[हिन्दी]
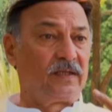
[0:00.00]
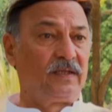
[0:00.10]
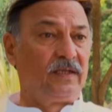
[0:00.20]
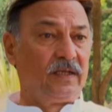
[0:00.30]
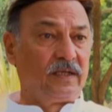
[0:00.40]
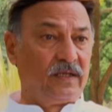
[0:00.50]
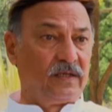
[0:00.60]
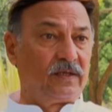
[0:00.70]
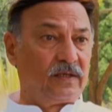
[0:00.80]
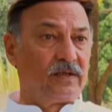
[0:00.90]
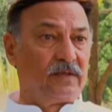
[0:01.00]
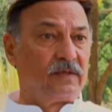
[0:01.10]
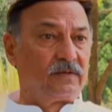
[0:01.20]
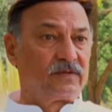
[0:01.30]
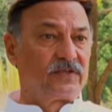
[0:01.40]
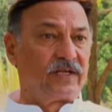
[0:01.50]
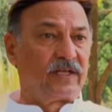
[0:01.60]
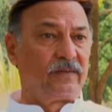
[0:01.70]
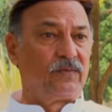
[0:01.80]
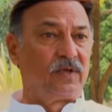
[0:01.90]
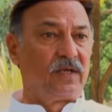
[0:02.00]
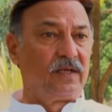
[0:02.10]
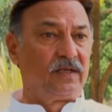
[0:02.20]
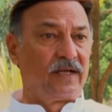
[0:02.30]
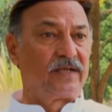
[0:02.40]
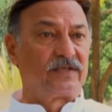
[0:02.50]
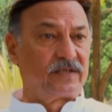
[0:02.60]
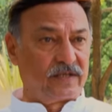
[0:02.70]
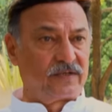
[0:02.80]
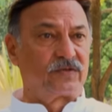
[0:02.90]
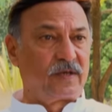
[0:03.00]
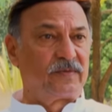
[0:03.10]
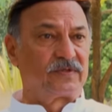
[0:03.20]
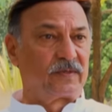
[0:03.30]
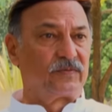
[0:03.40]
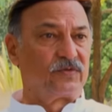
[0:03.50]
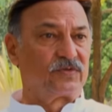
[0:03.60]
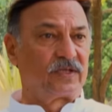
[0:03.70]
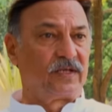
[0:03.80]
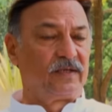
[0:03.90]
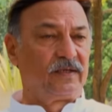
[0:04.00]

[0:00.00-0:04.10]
था कि चिड़के बोलना एजिटेटेड जो आपने शब्द यूज किया